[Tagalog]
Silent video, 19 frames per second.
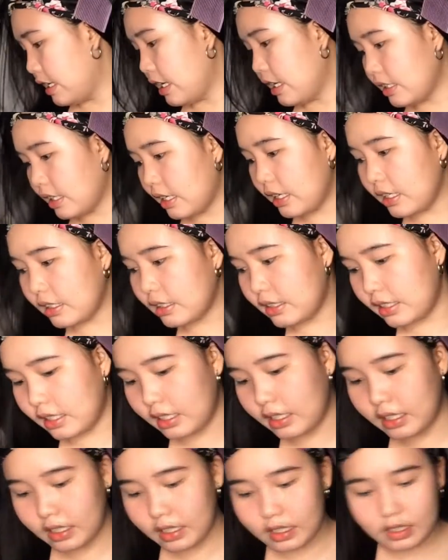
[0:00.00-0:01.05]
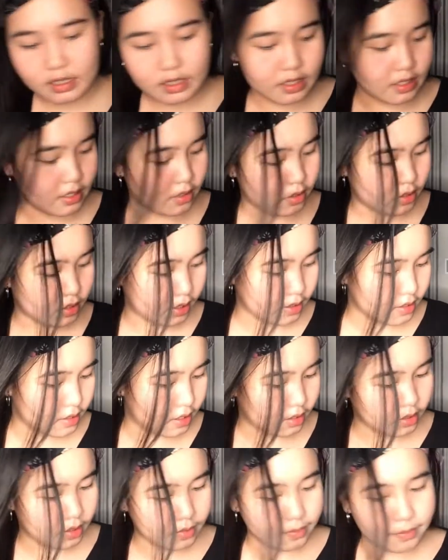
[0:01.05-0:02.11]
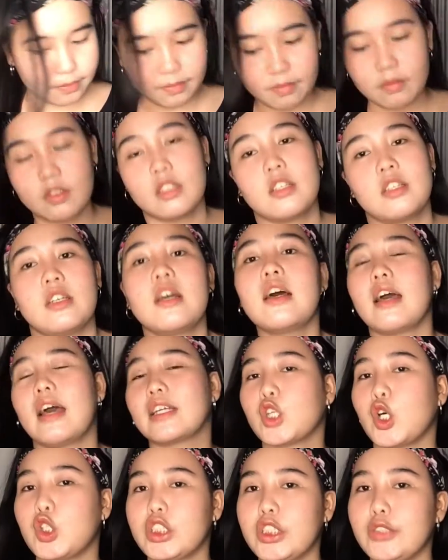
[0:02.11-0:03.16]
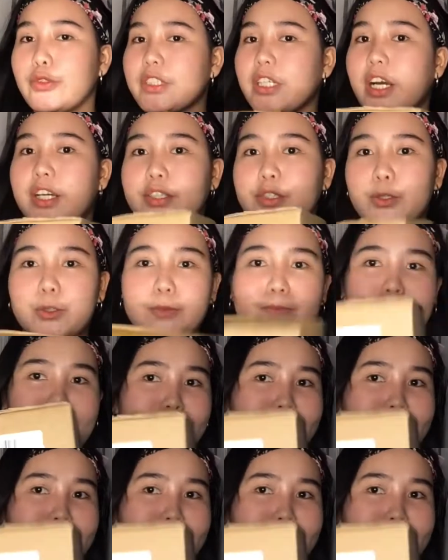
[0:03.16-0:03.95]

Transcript: Then, next is, ano next natin? Ito, dito sa carton